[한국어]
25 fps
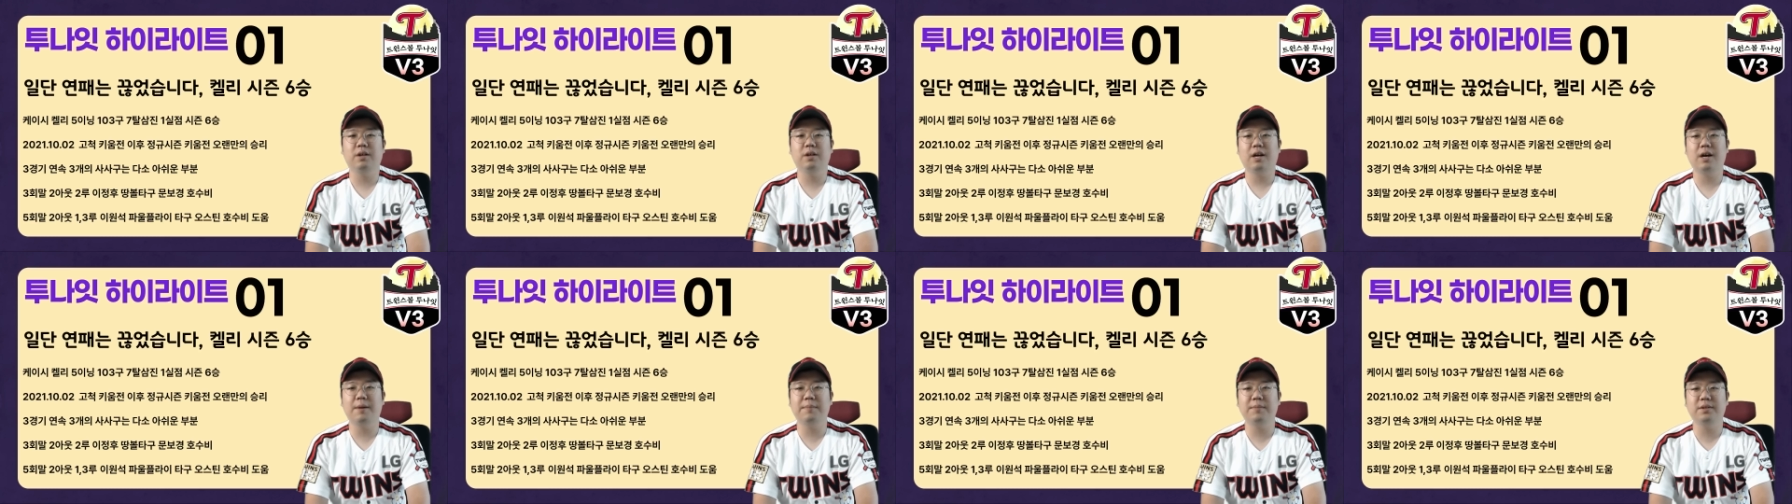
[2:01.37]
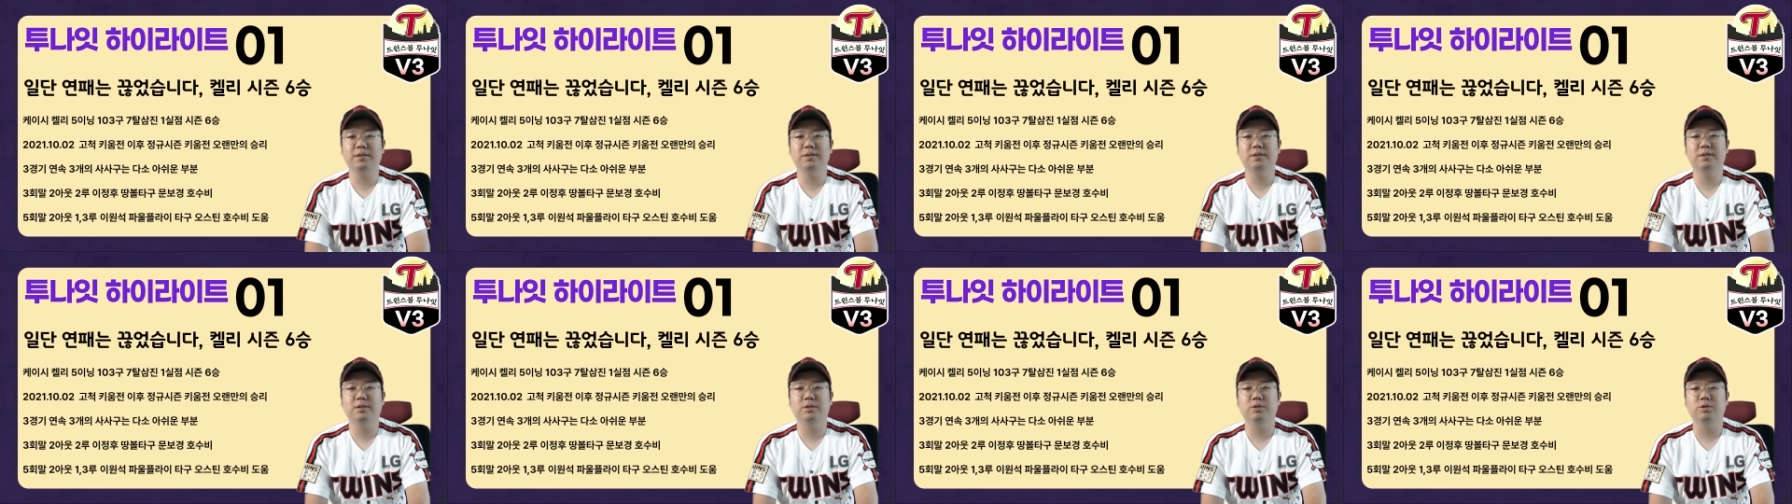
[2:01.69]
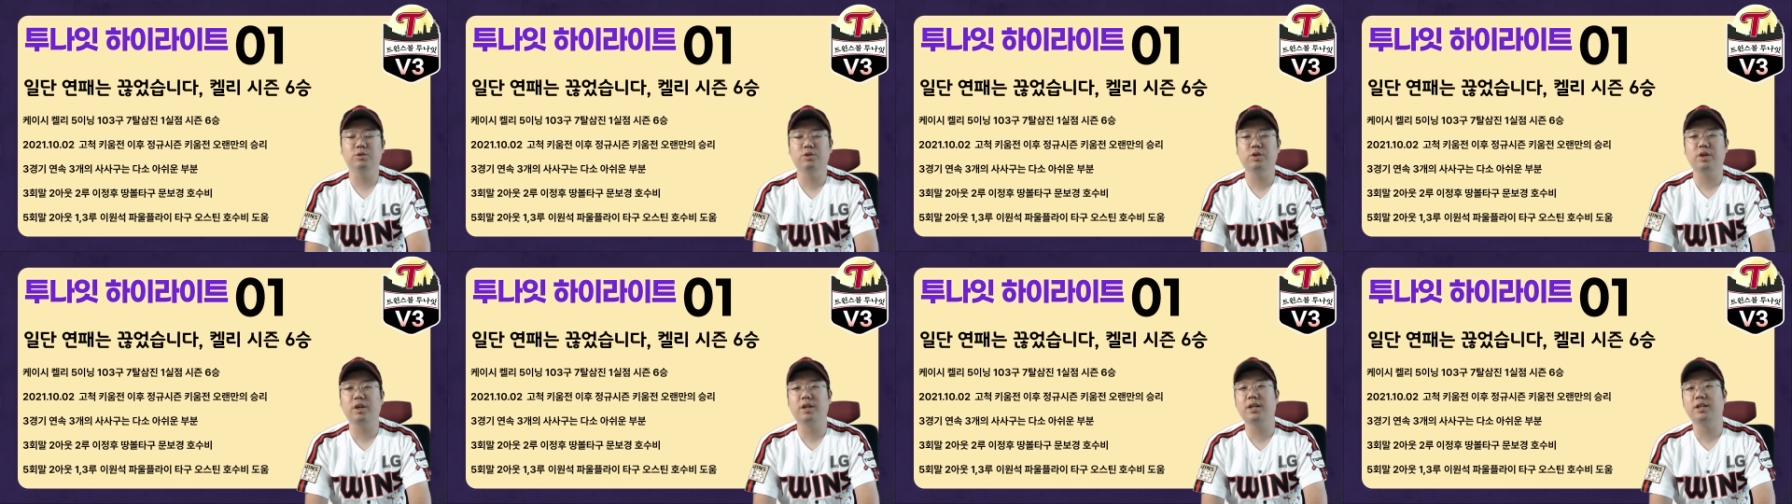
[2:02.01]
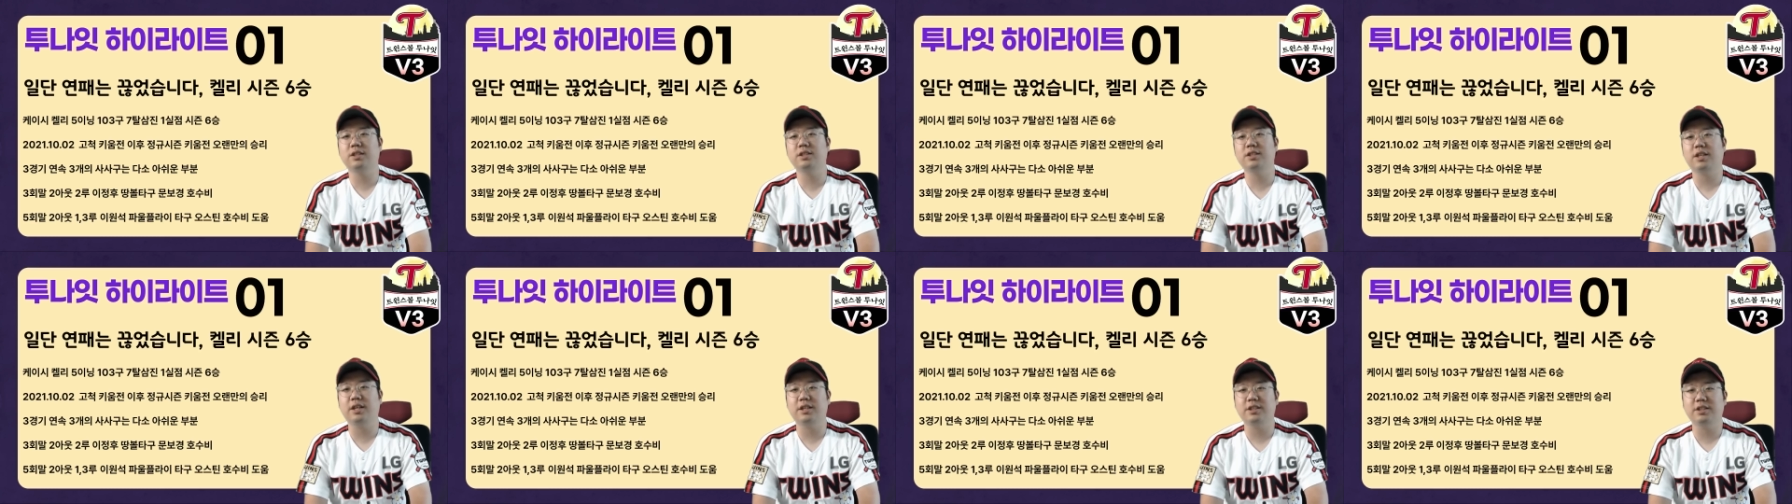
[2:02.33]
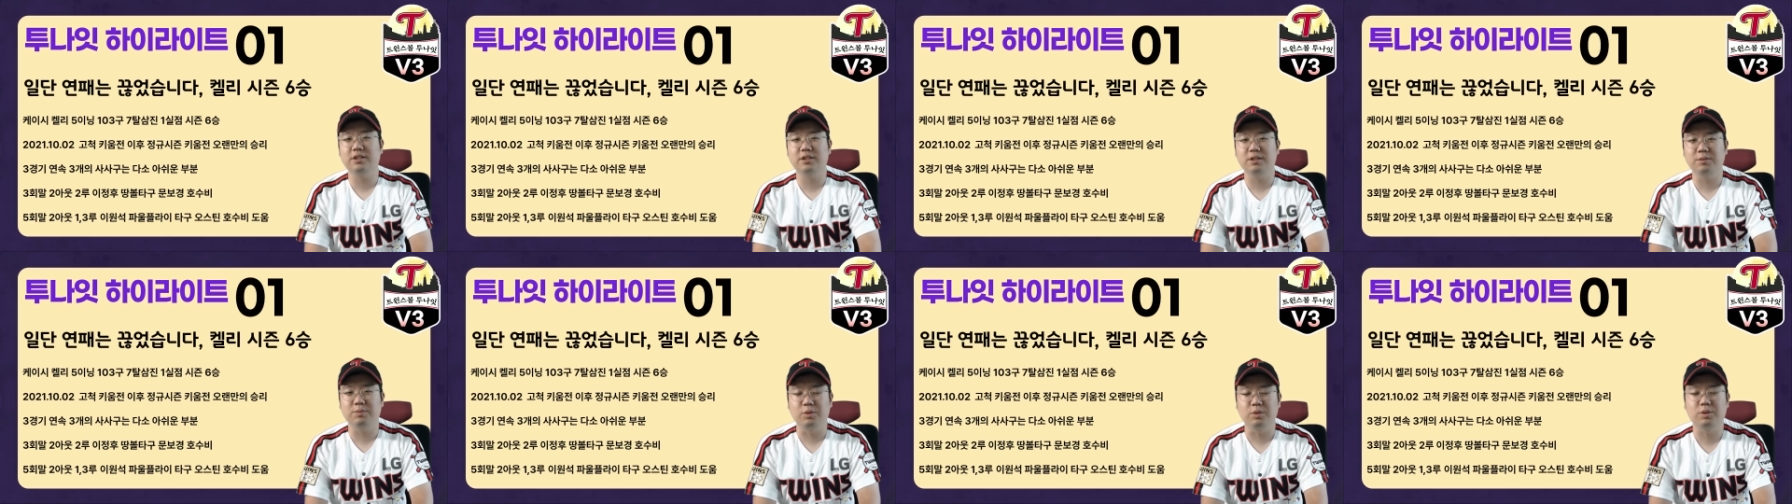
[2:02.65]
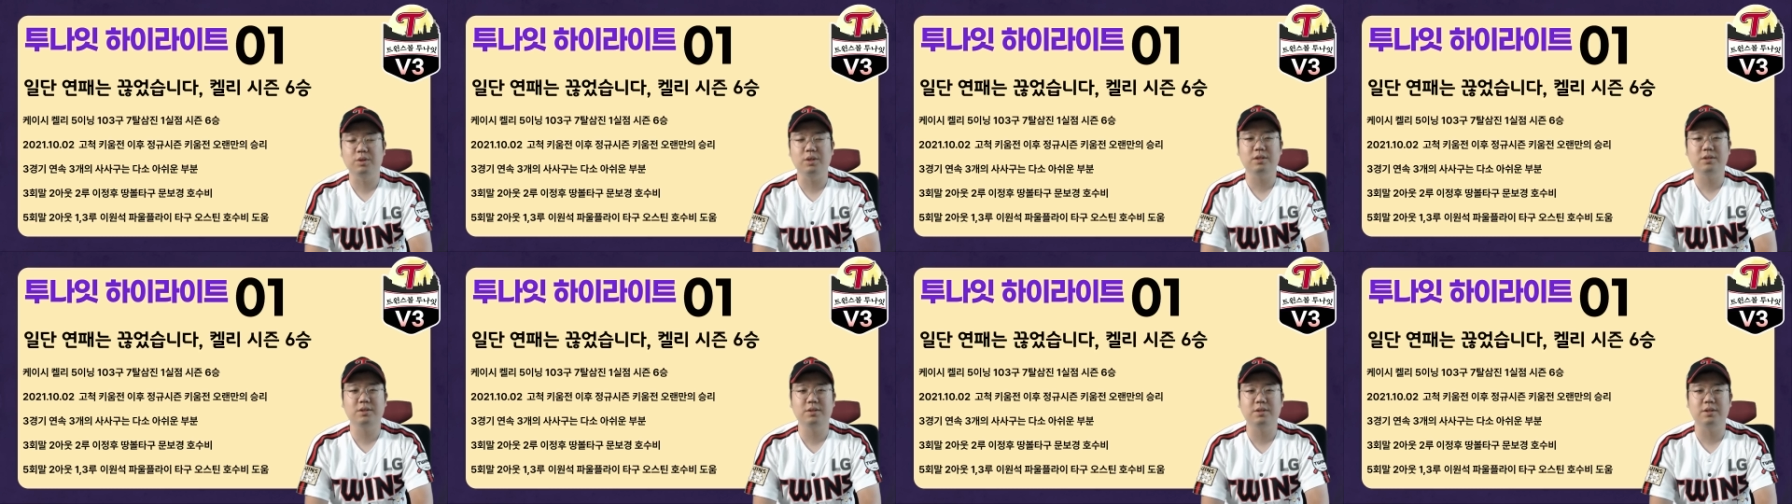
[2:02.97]
하면서 육 회까지 가지를
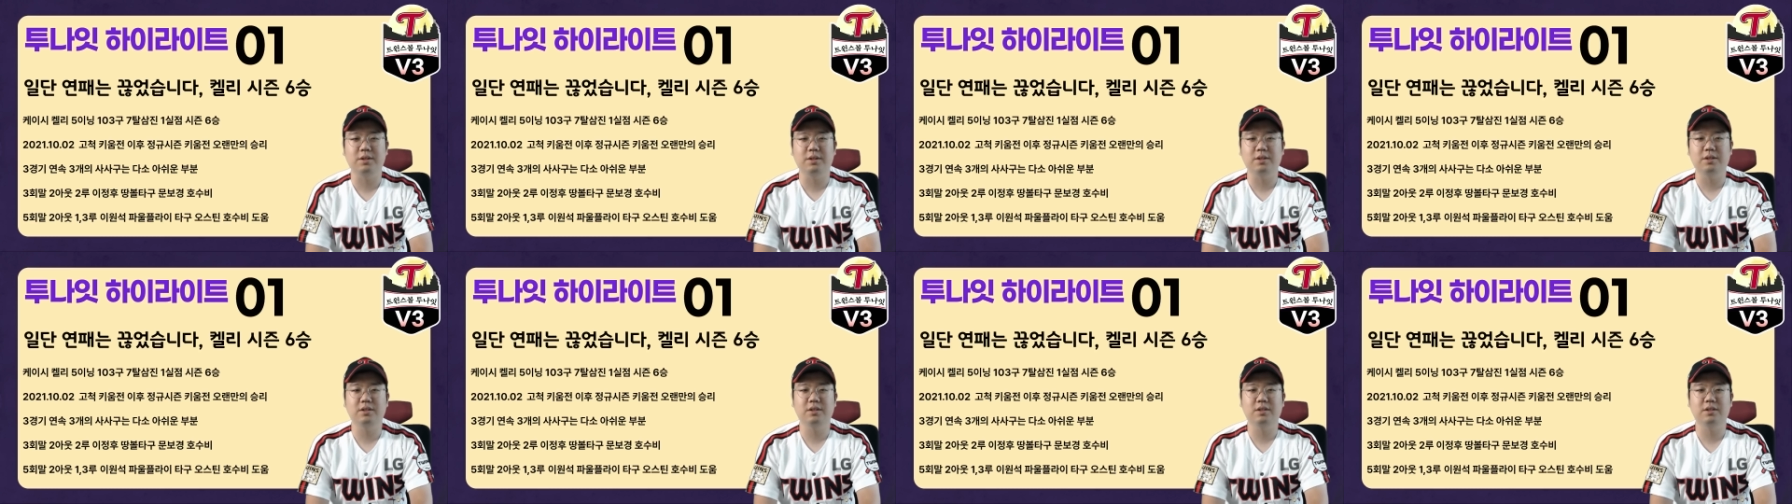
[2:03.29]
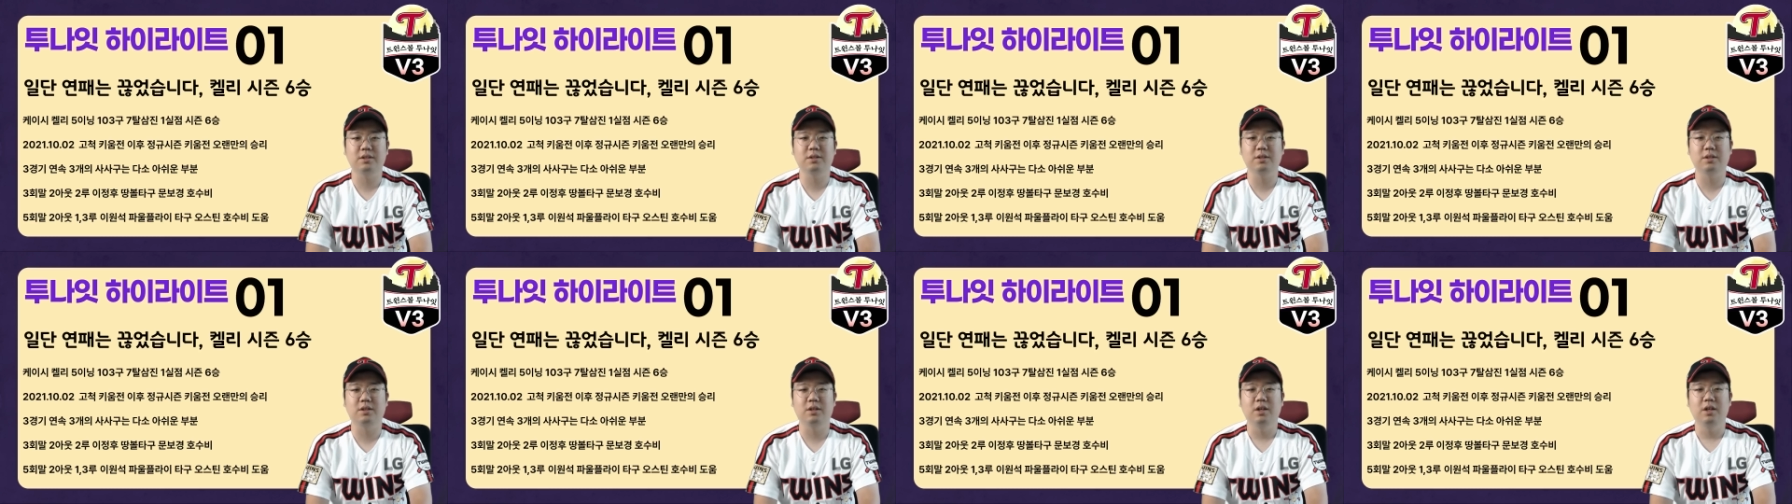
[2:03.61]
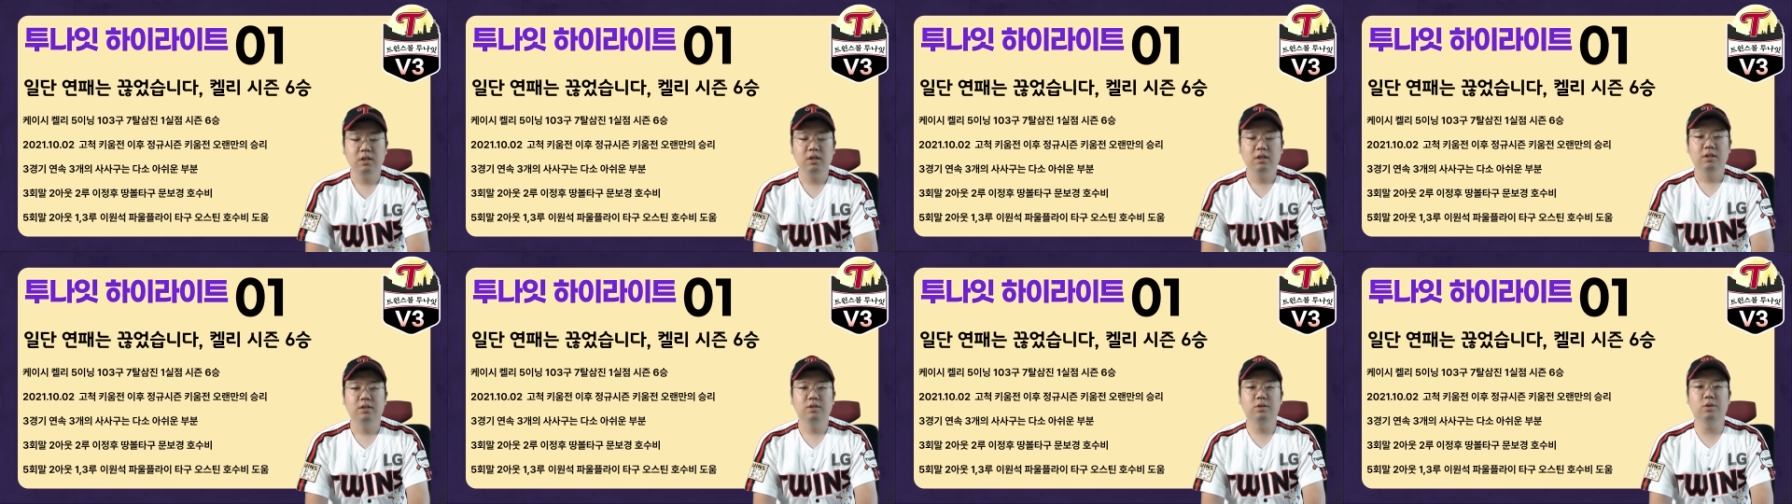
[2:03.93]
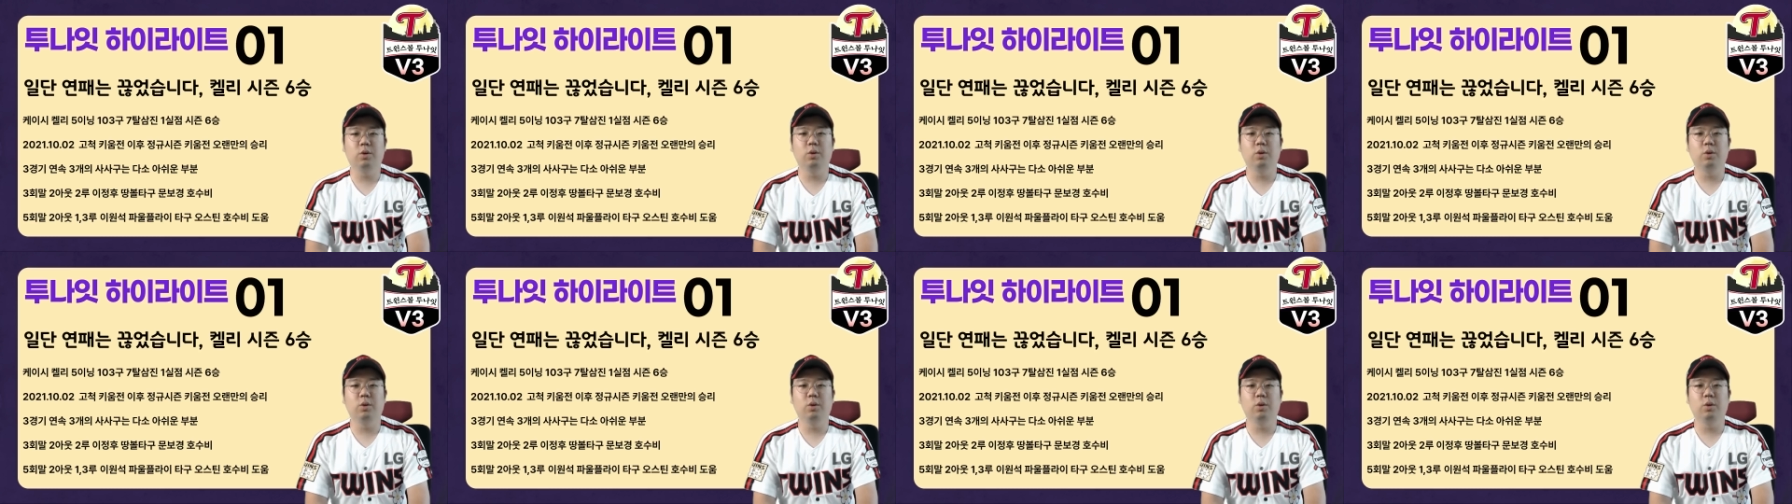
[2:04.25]
못했어요. 그래서 또